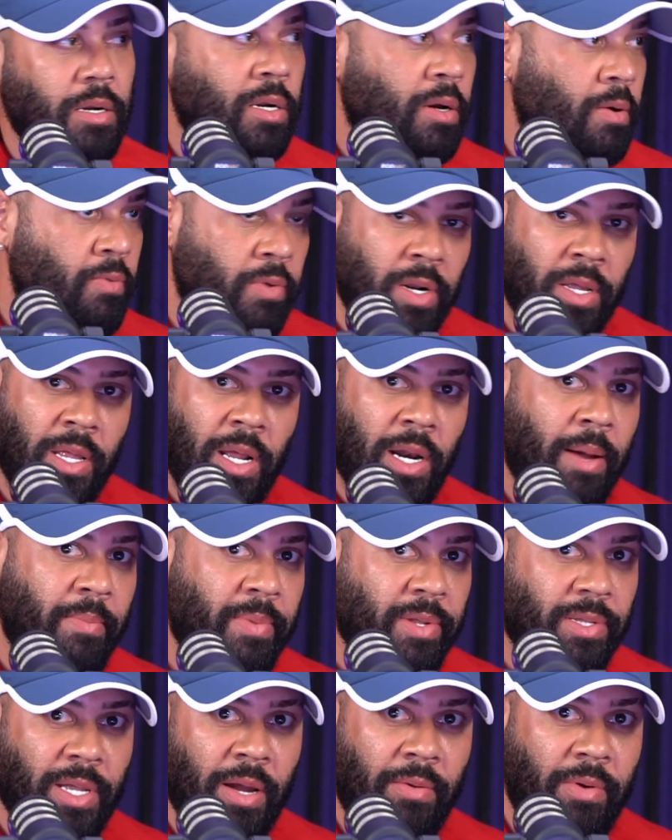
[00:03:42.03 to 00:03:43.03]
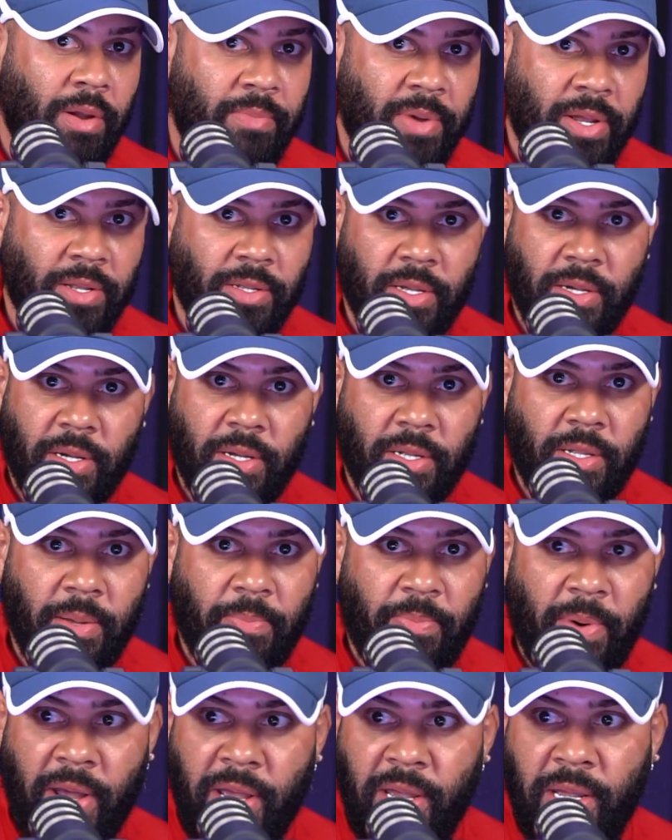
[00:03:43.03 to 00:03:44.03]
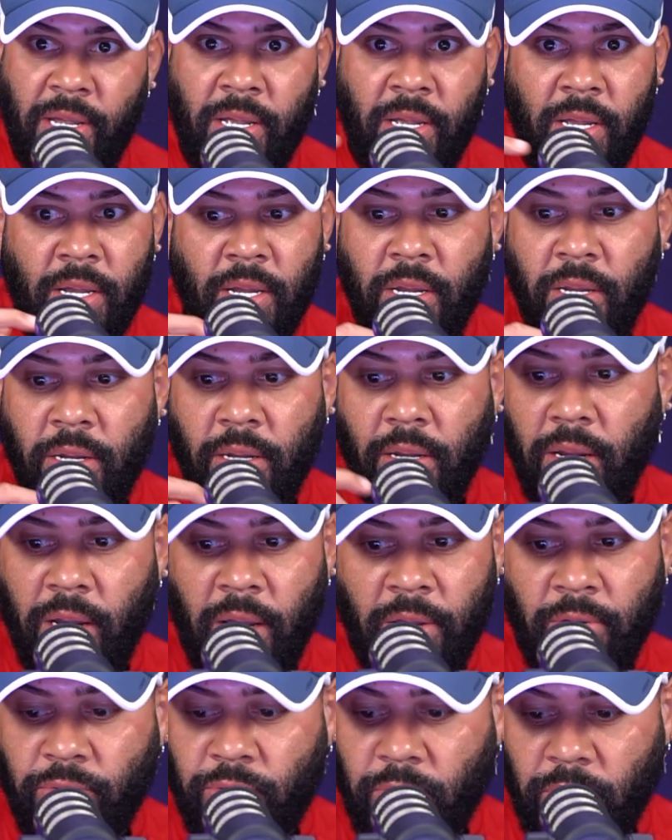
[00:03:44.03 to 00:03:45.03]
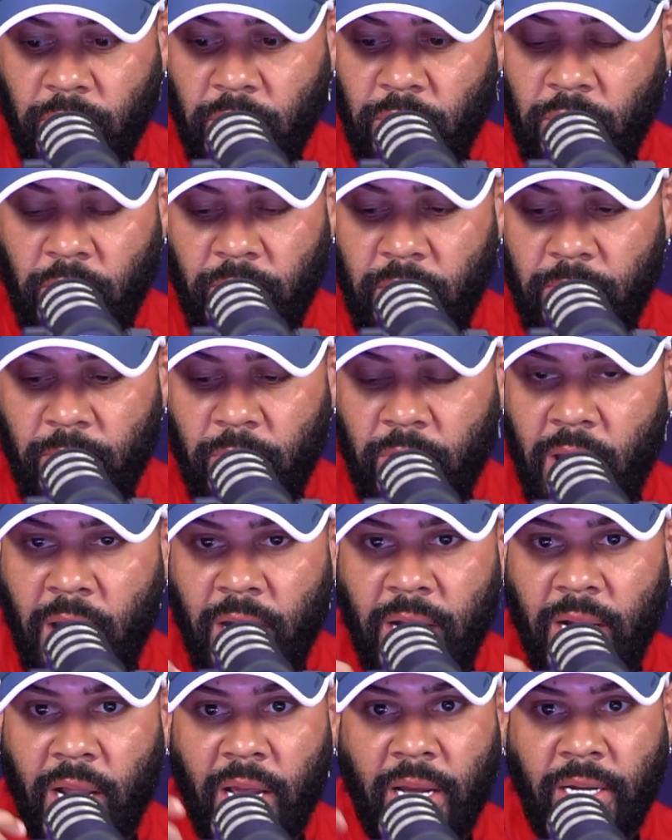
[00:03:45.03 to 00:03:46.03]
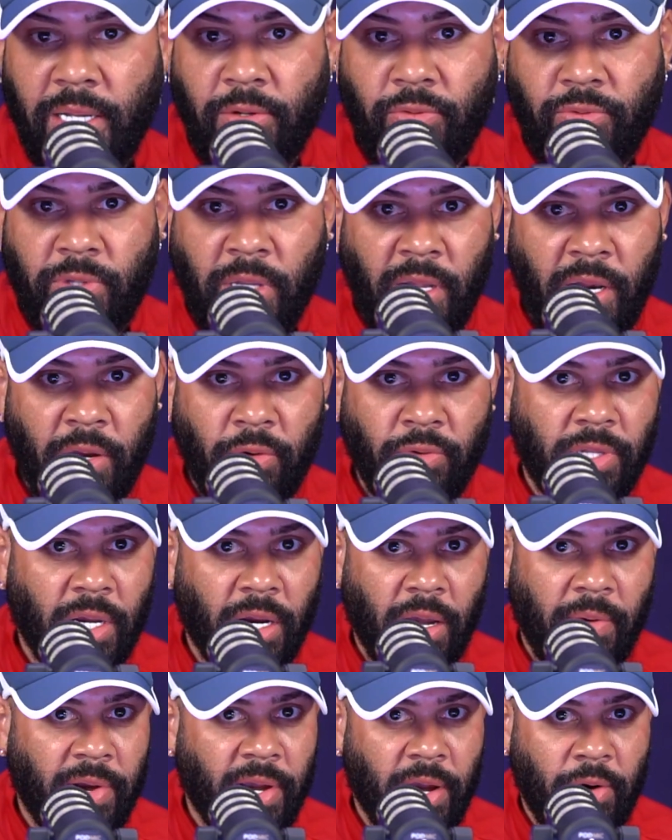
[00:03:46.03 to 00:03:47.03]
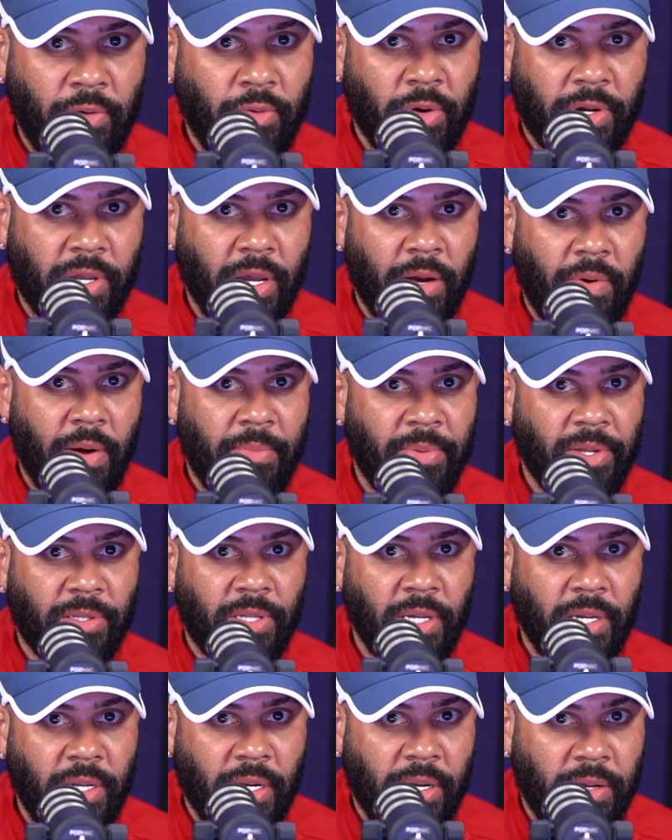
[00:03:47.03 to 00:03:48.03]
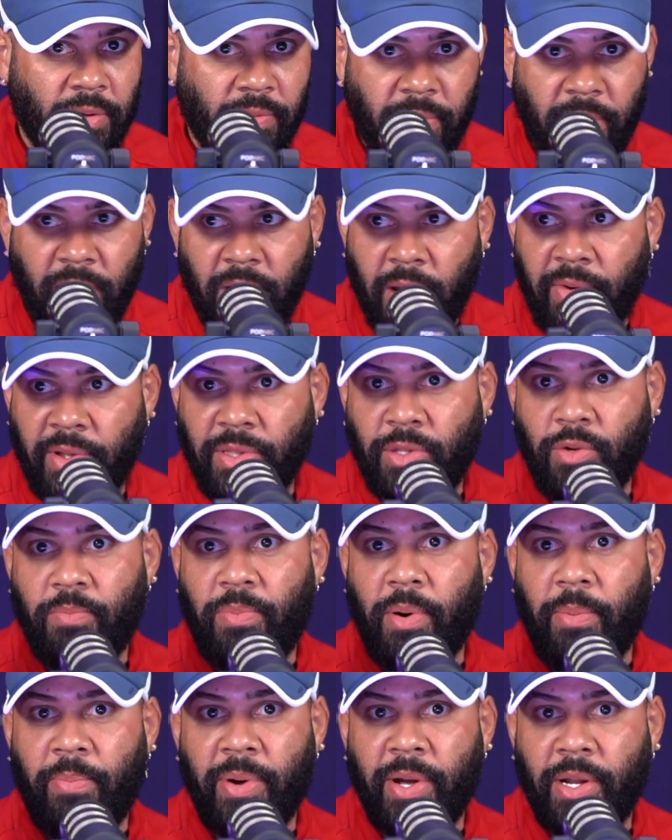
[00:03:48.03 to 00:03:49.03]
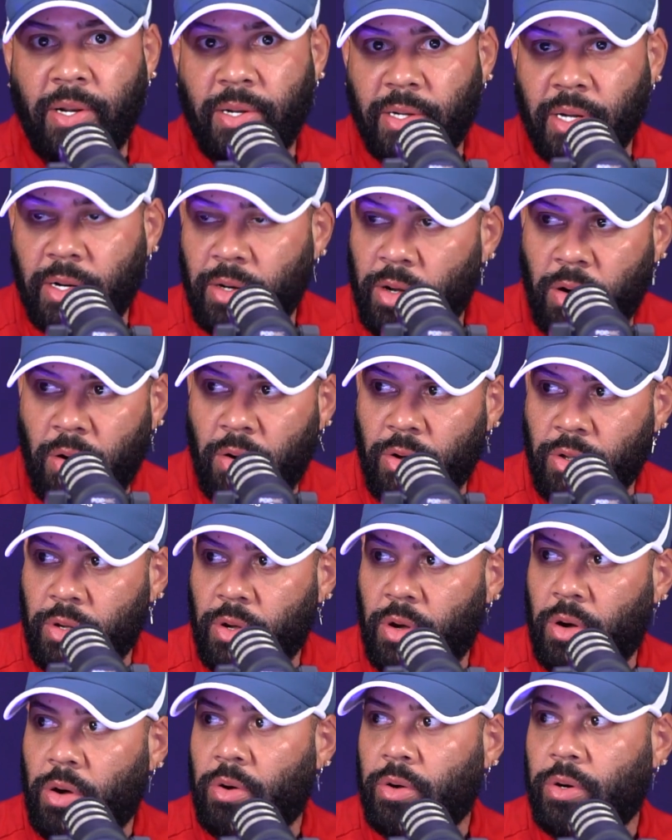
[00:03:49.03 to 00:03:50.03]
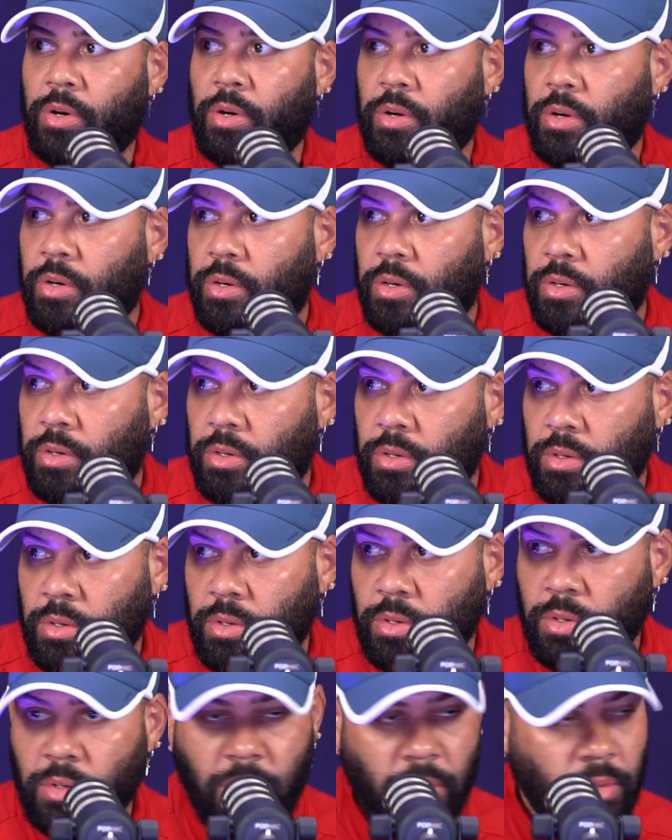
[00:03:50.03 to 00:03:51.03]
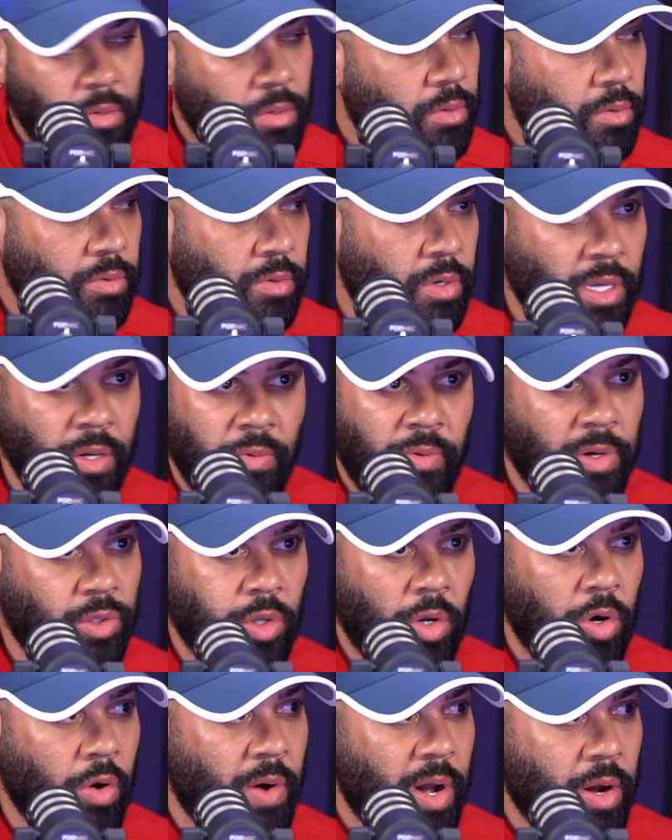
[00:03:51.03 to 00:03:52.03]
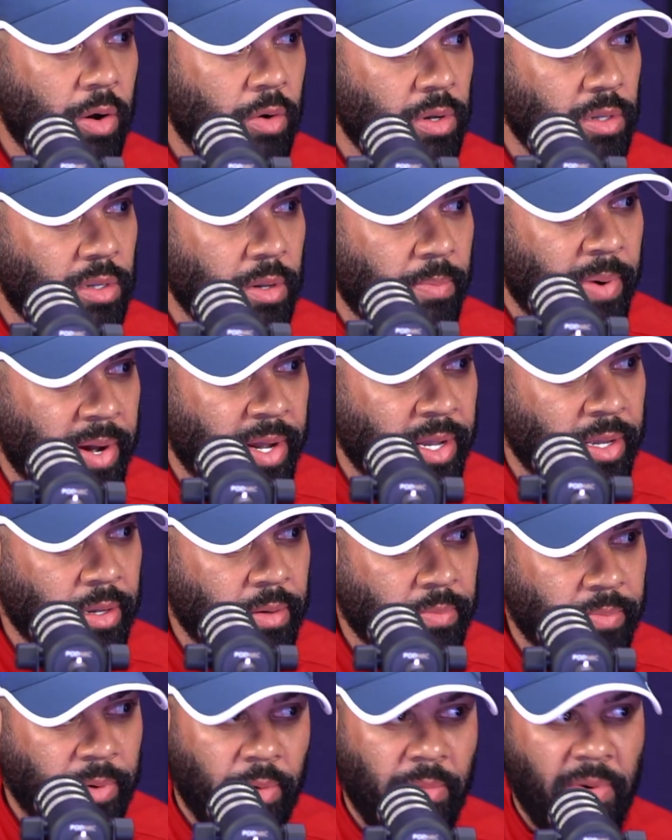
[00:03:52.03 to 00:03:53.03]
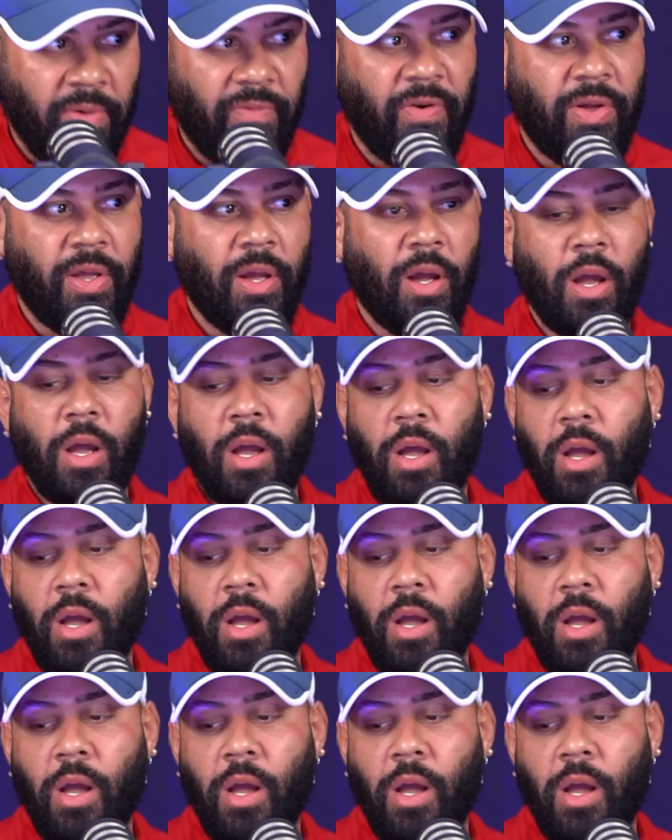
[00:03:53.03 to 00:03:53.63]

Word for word: Seguridad, lamentablemente en este país hay un tro de doble moral y a, la gente, a ustedes les gusta que venga uno aquí a hablar mentiras y venga a vender un papel. Y que no, yo no, no. Yo le debo a todos los bancos de este país, pero me fían.